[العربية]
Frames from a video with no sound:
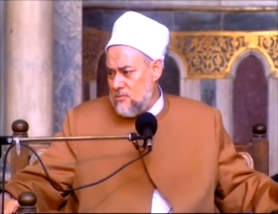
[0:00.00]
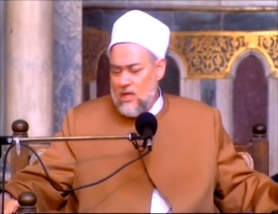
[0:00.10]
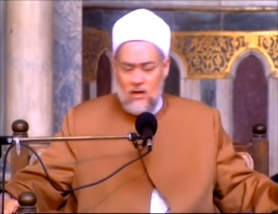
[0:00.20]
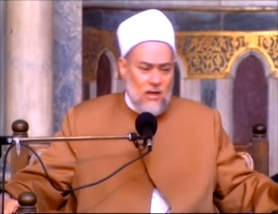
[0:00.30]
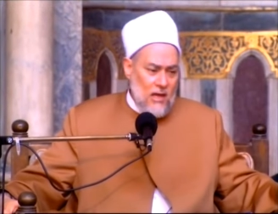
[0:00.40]

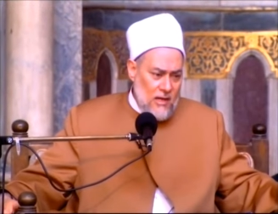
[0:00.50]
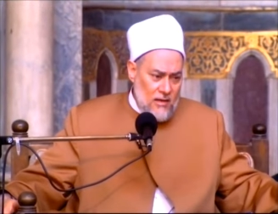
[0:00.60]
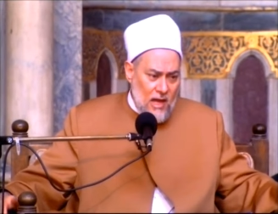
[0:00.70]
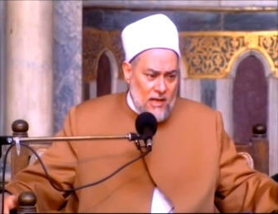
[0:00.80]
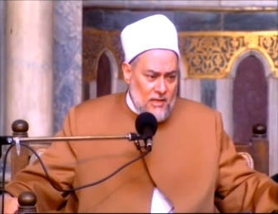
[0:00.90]
دار
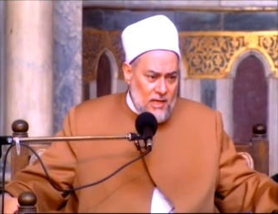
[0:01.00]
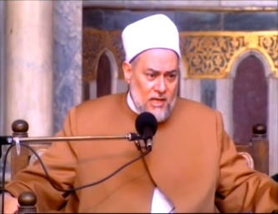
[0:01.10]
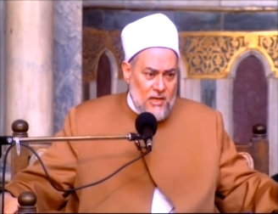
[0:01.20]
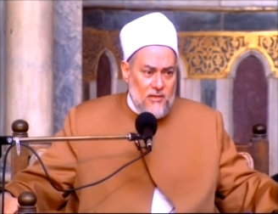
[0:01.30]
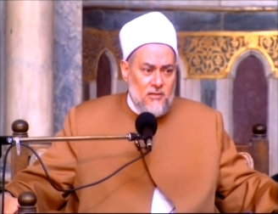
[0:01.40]
كنار يعني
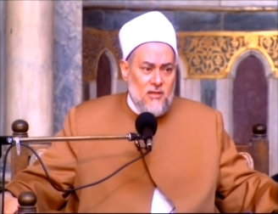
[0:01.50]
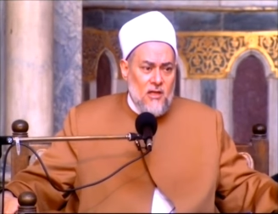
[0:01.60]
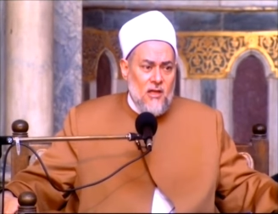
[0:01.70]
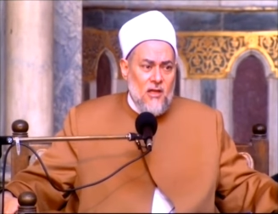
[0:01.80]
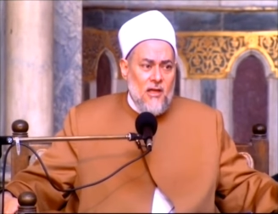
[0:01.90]
إيه
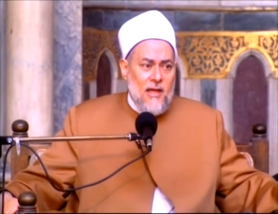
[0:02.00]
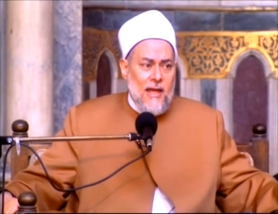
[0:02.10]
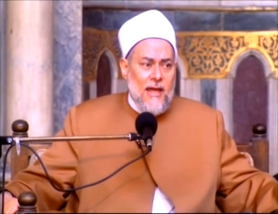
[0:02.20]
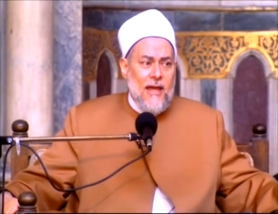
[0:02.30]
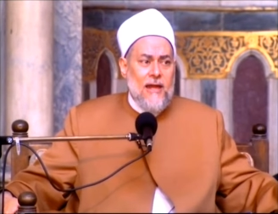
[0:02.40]

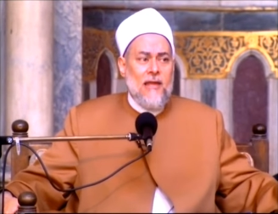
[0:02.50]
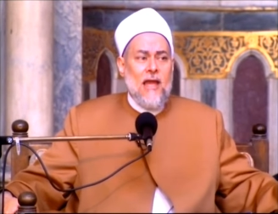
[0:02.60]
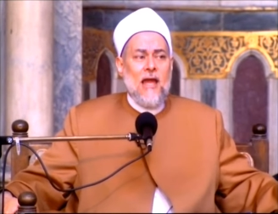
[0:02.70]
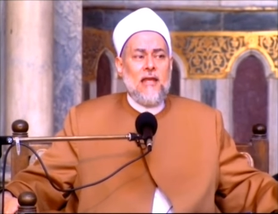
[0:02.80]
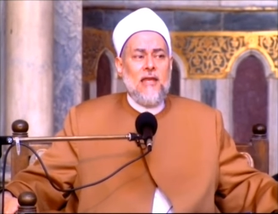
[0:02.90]
قال
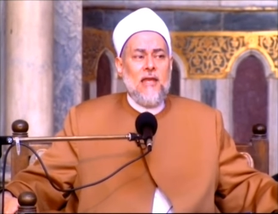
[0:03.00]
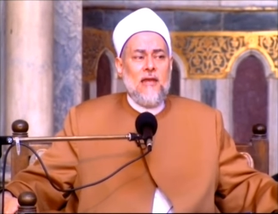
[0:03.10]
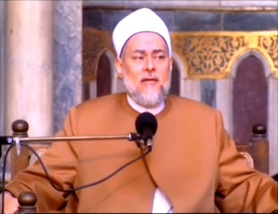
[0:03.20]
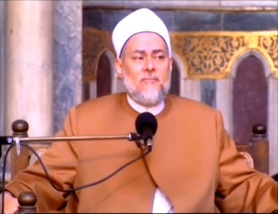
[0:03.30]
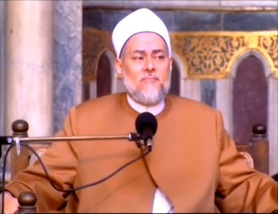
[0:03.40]

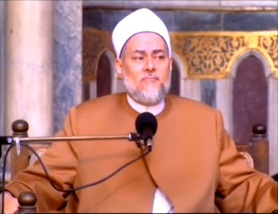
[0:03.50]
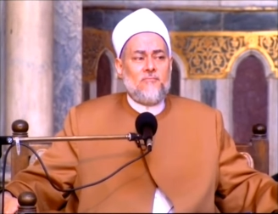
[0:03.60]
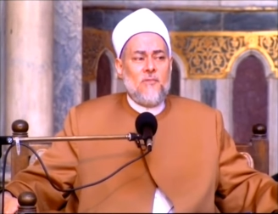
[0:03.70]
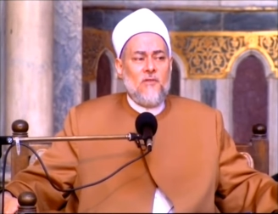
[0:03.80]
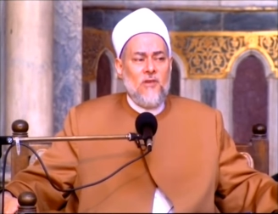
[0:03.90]
يعني
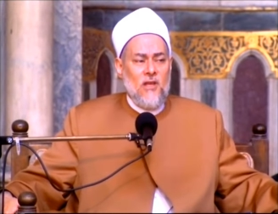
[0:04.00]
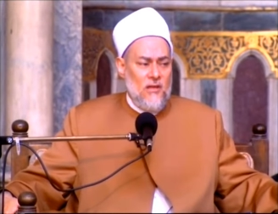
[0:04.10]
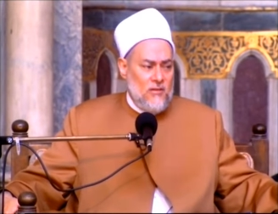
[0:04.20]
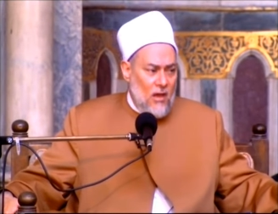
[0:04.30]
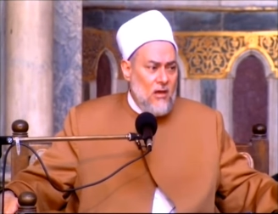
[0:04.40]
في
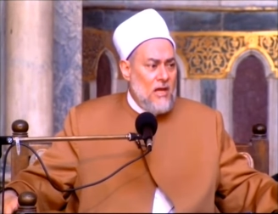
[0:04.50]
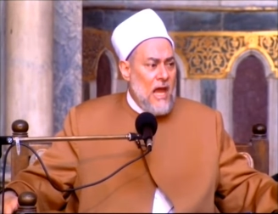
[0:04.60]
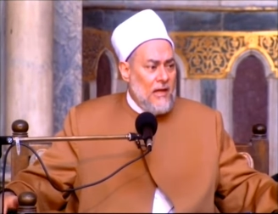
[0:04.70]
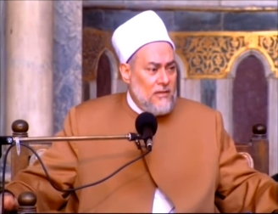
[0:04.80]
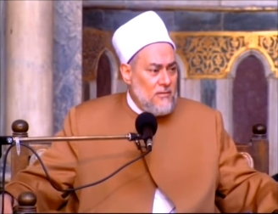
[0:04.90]
الإطار
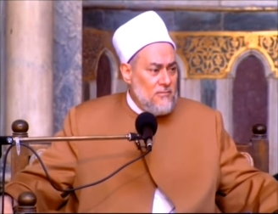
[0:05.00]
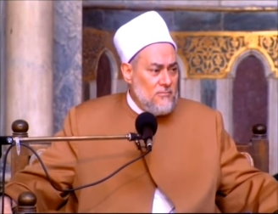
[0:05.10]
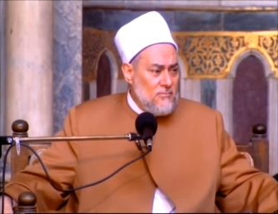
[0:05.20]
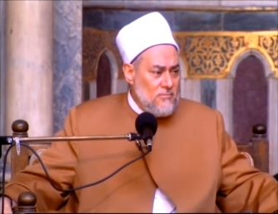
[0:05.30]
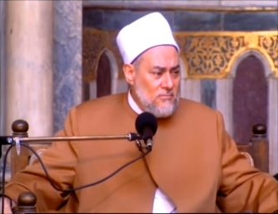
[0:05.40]
يعني
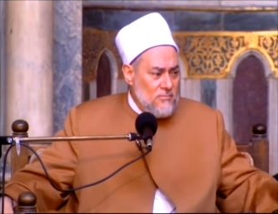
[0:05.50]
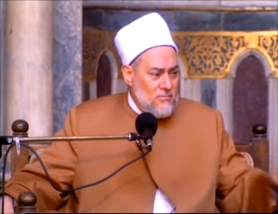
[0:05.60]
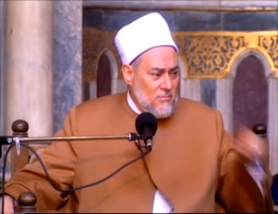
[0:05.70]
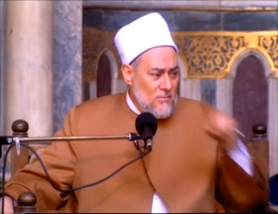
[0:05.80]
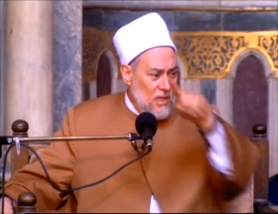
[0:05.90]

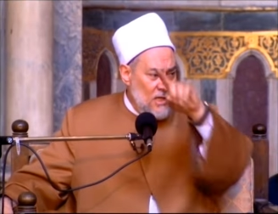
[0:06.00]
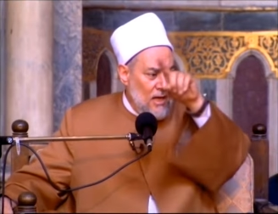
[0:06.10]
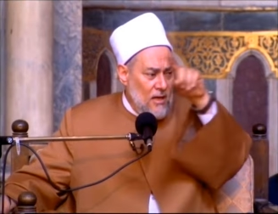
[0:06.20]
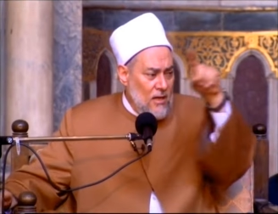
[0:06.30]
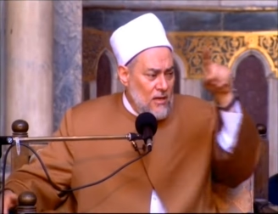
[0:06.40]

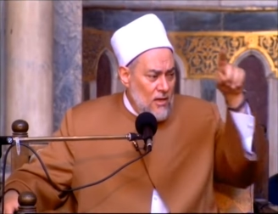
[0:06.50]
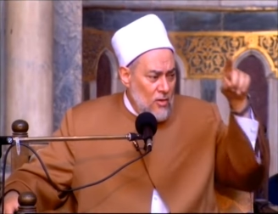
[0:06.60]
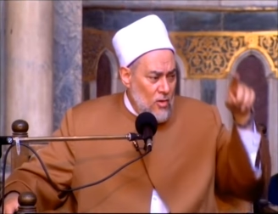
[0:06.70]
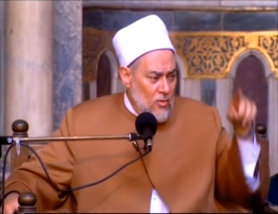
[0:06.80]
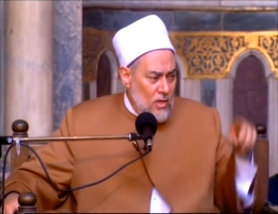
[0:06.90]
الكنار
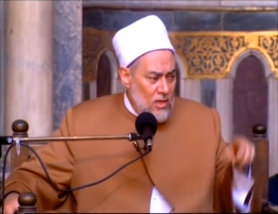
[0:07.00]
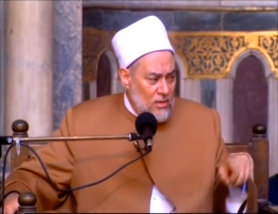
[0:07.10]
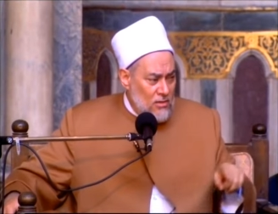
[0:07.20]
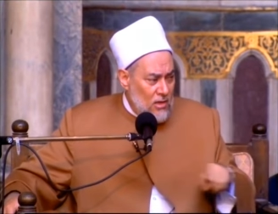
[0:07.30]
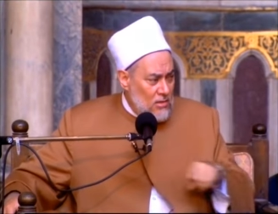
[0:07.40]
اللي هو
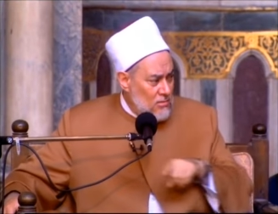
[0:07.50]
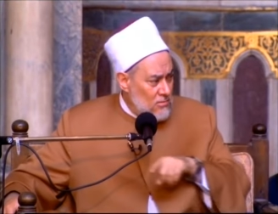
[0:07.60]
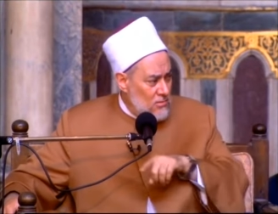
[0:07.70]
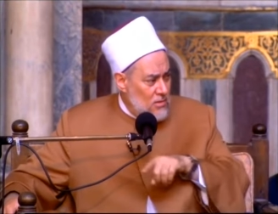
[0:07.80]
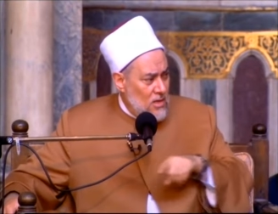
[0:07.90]
الإطار
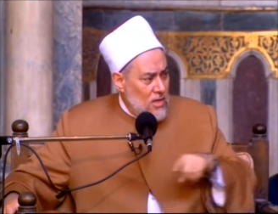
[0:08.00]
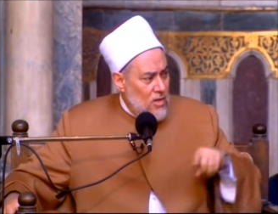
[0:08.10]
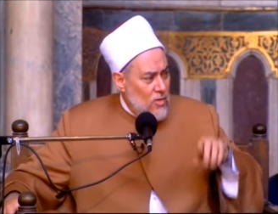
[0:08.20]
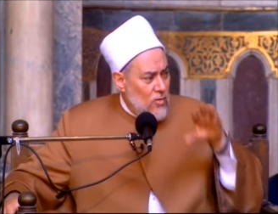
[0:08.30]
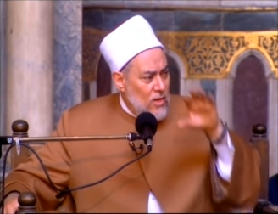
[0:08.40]

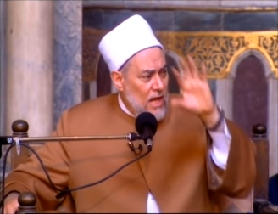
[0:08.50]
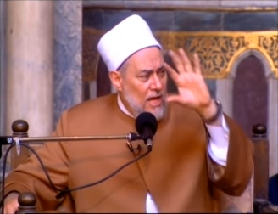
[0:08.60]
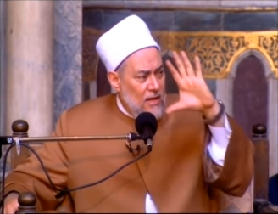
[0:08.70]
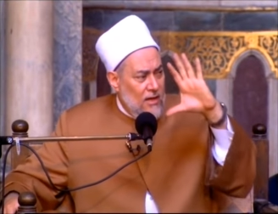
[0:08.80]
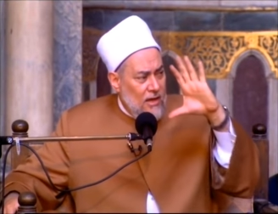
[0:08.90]

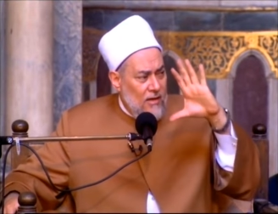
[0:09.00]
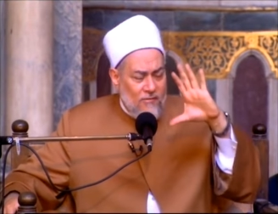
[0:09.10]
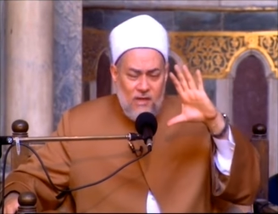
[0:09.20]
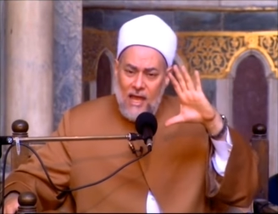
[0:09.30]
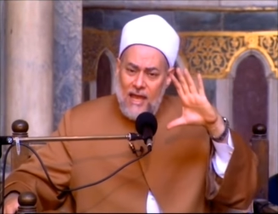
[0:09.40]
وكأن
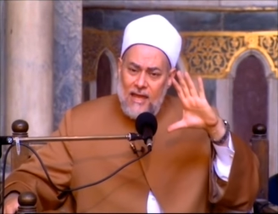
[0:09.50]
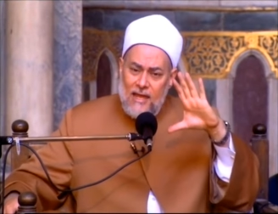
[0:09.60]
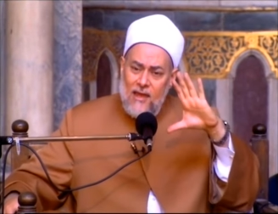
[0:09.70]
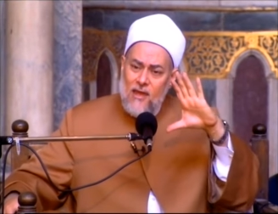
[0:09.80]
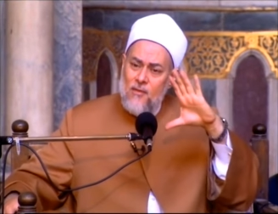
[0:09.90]
في
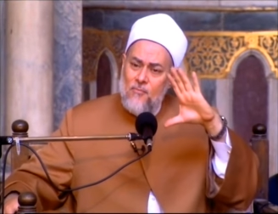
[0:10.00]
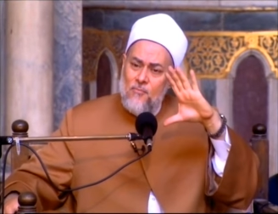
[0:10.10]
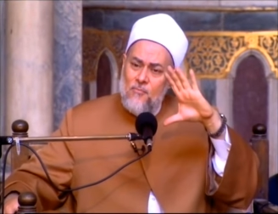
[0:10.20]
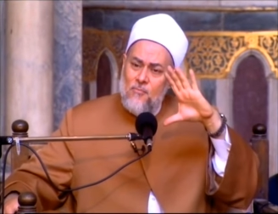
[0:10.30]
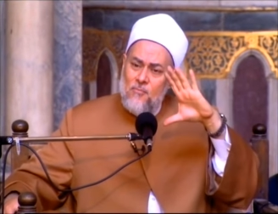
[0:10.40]
حاجة
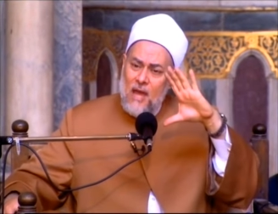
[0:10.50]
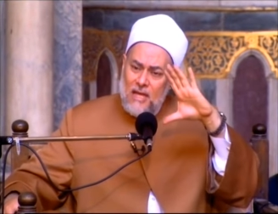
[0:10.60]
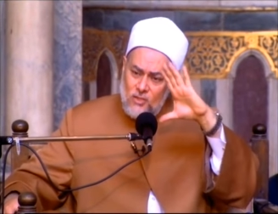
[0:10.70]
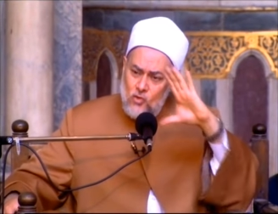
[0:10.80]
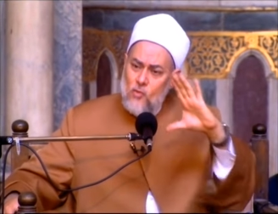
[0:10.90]

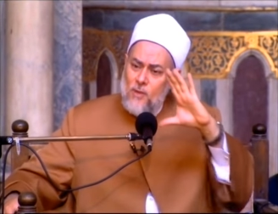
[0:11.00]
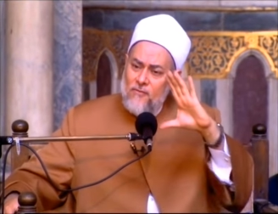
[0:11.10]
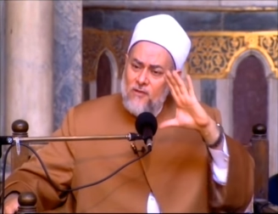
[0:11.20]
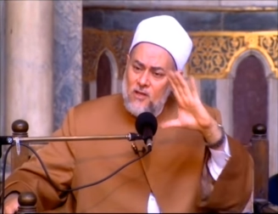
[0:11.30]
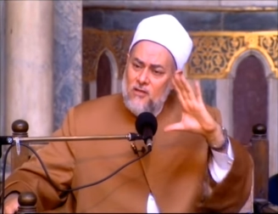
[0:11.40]

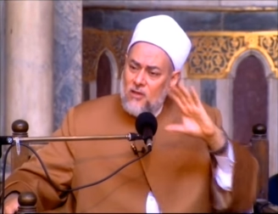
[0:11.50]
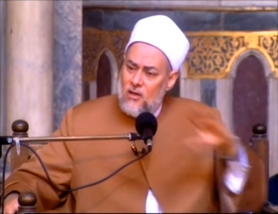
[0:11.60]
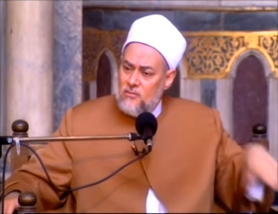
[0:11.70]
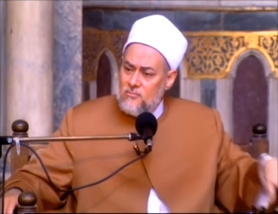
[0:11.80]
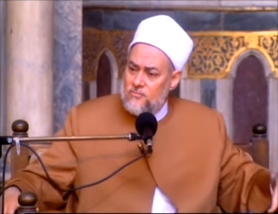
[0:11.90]
محسوبة في
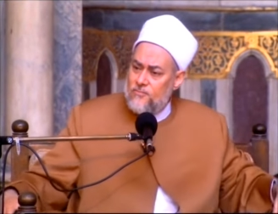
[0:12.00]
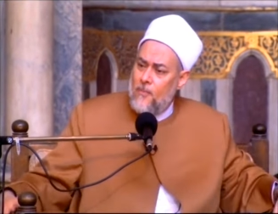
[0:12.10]
الإطار